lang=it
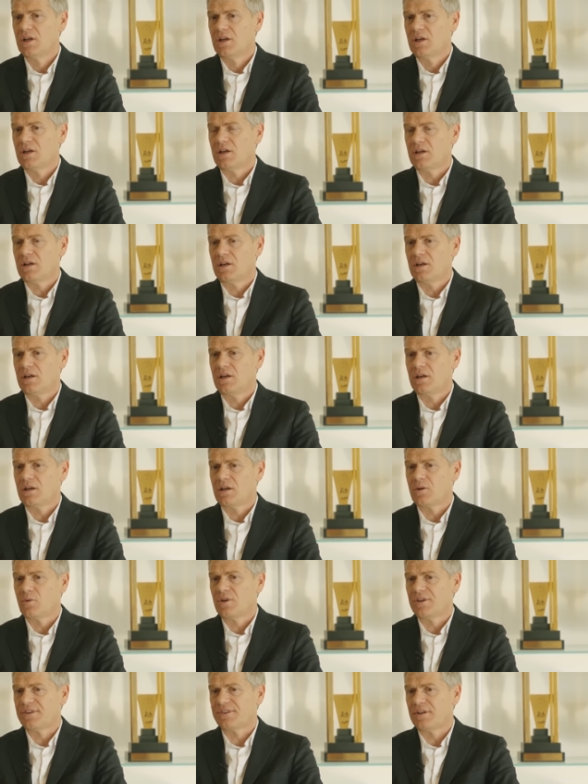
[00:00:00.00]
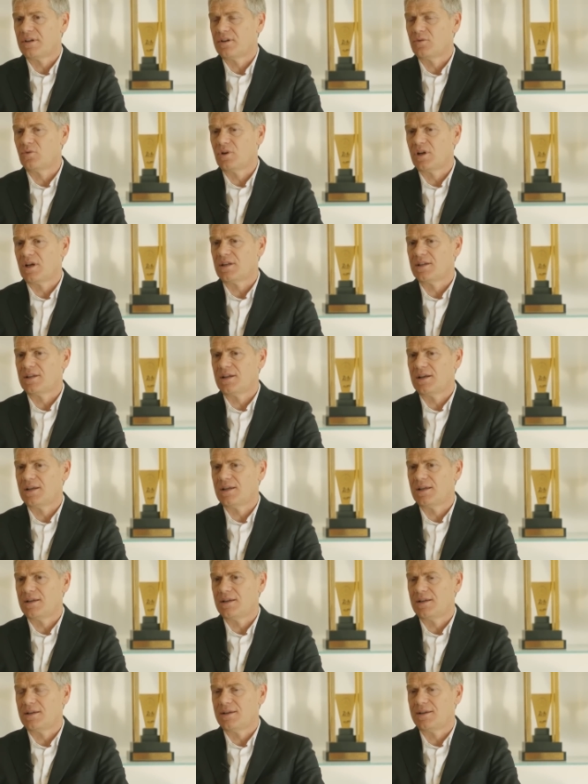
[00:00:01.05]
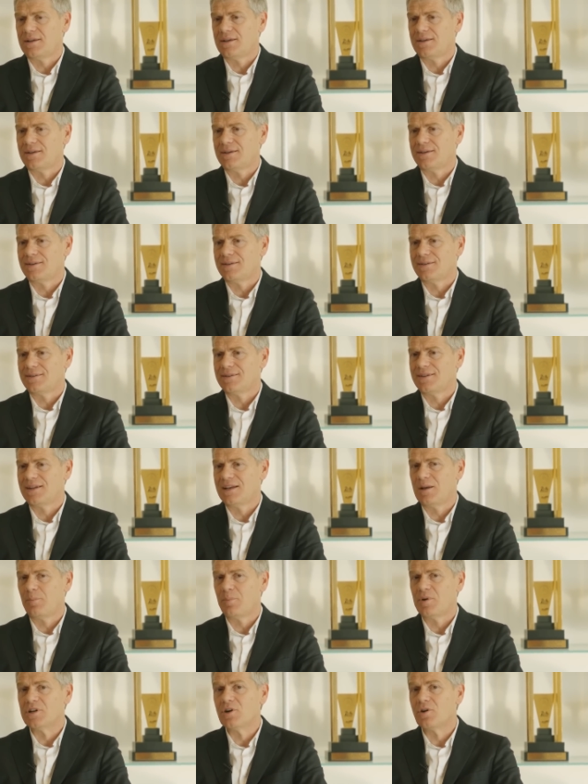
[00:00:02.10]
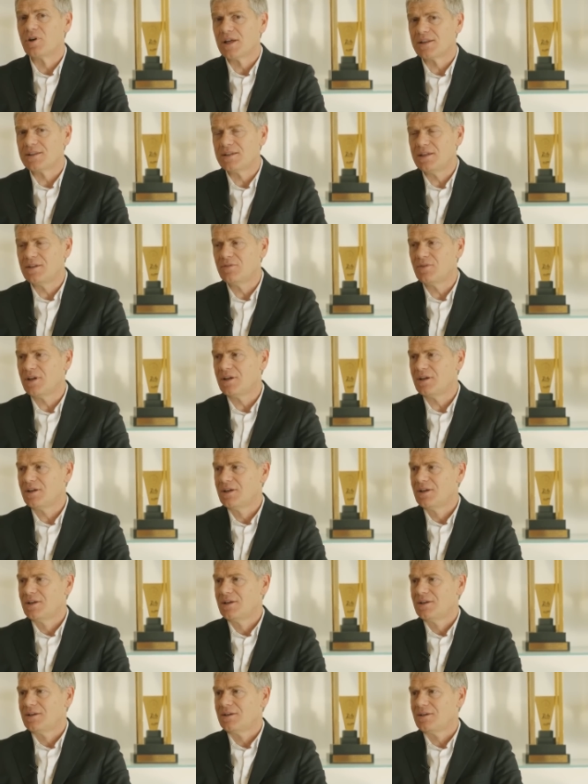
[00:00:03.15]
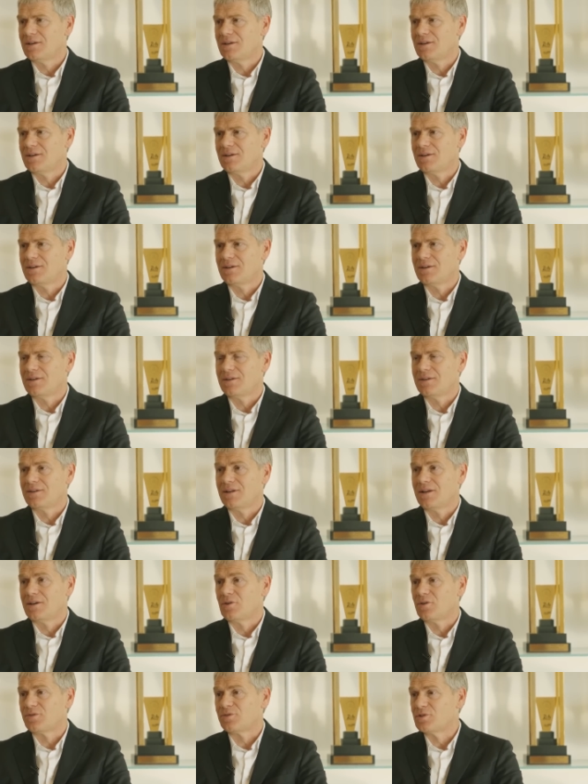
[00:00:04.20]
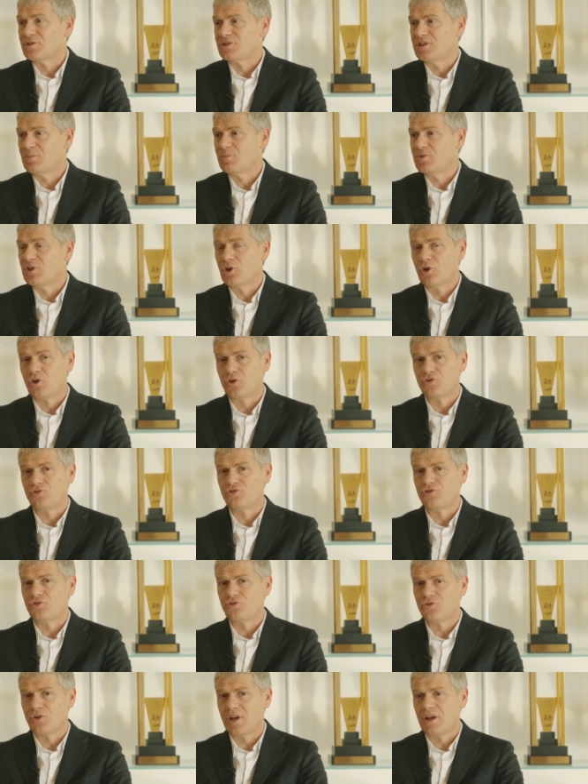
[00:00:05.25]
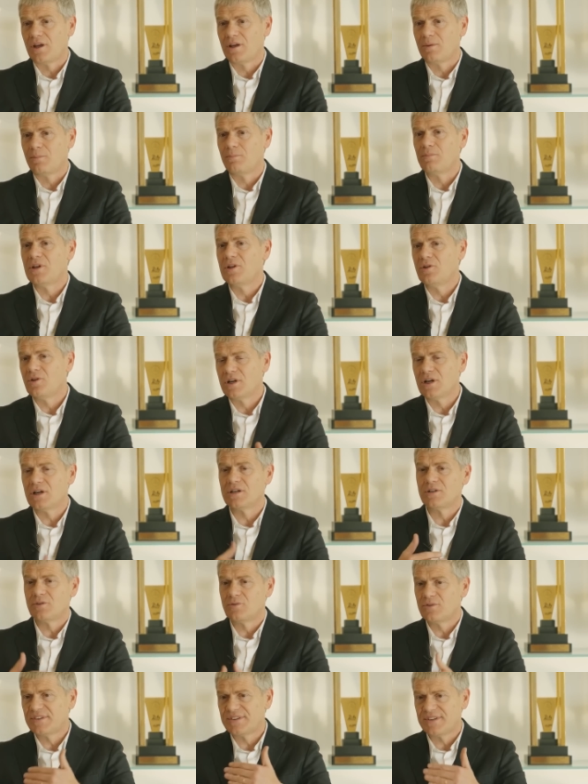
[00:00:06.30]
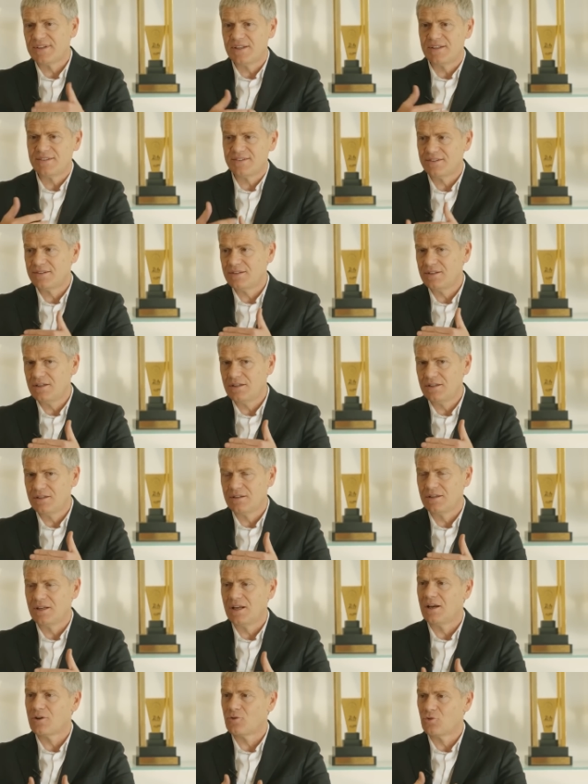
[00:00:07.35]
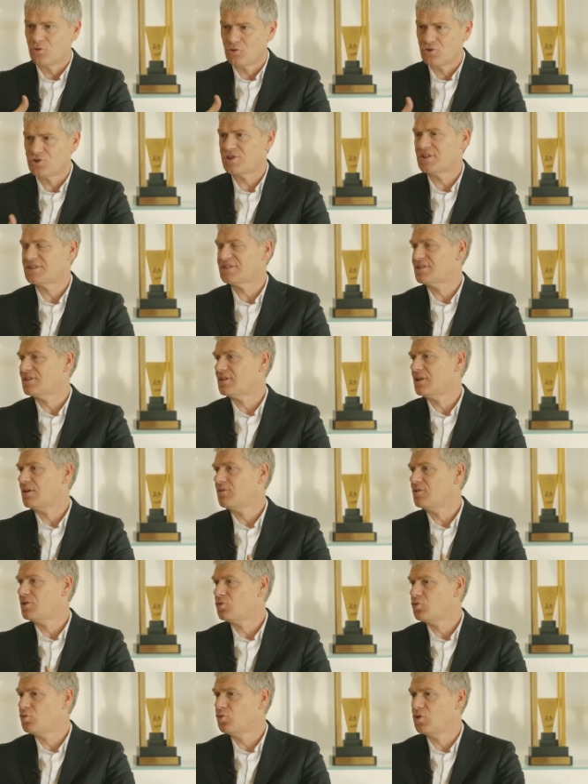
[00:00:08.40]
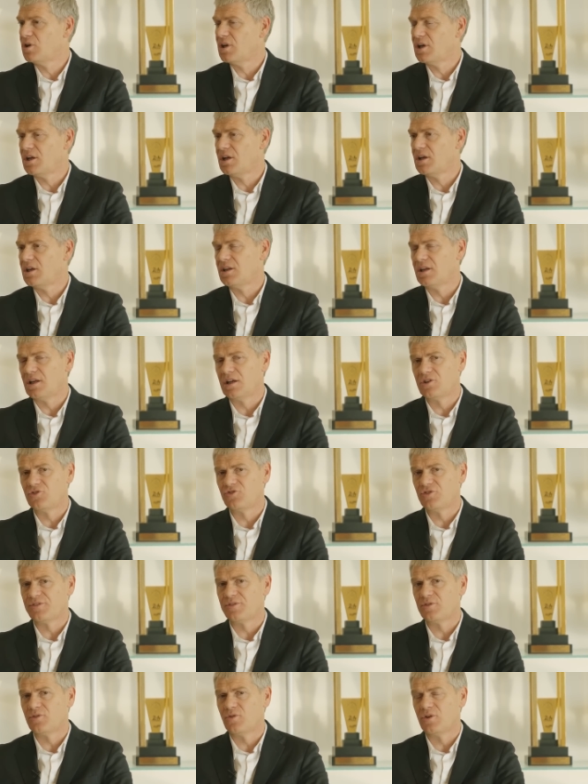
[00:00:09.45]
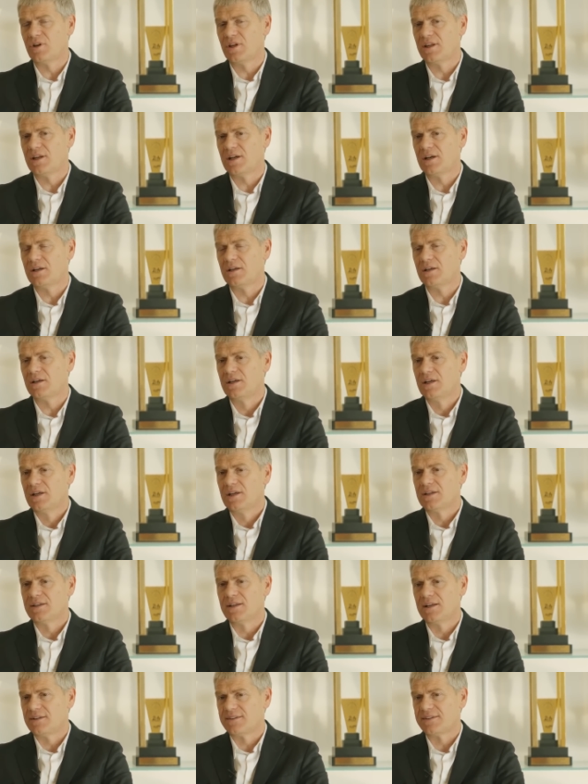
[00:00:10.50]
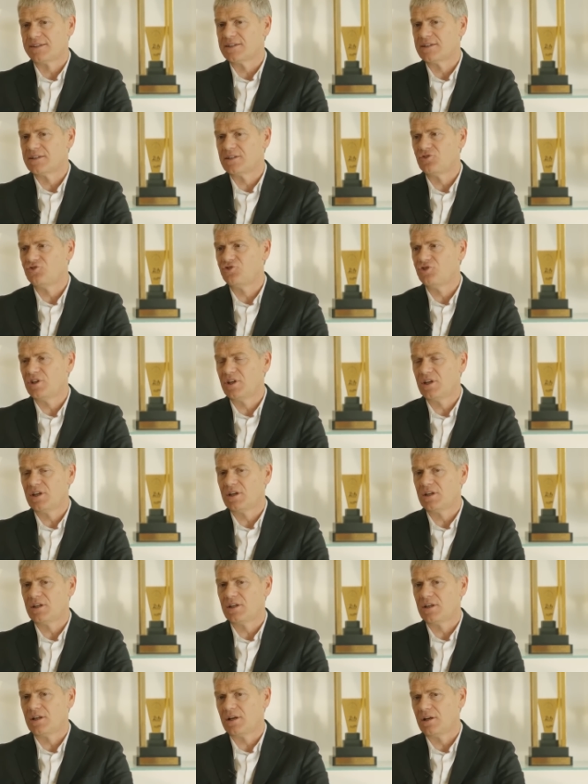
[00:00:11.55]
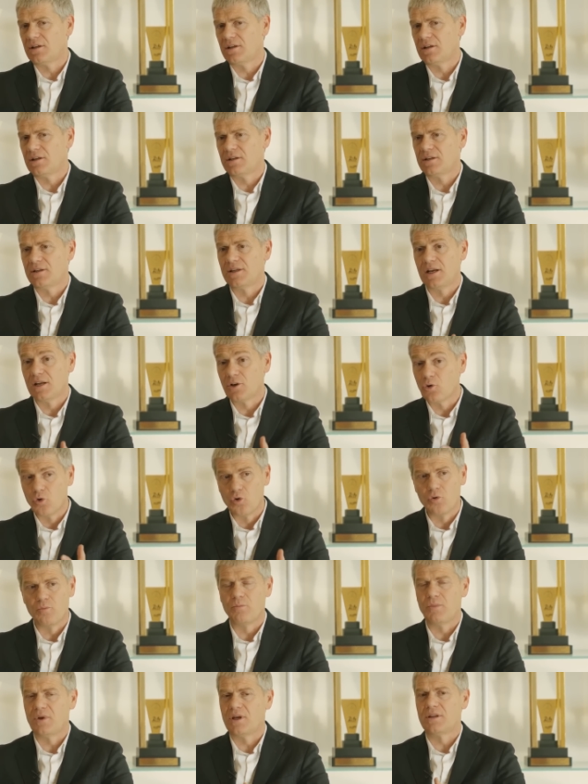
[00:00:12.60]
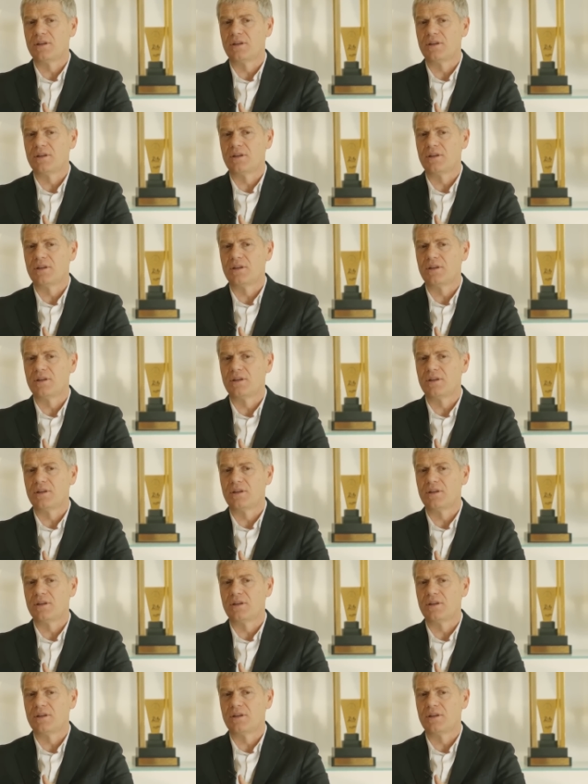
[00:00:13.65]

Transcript: eh, questa è una delle, delle prerogative eh, del nostro team di oggi, cioè migliorare noi stessi nella conoscenza della vettura e nella gestione del, delle strategie, della, delle gomme,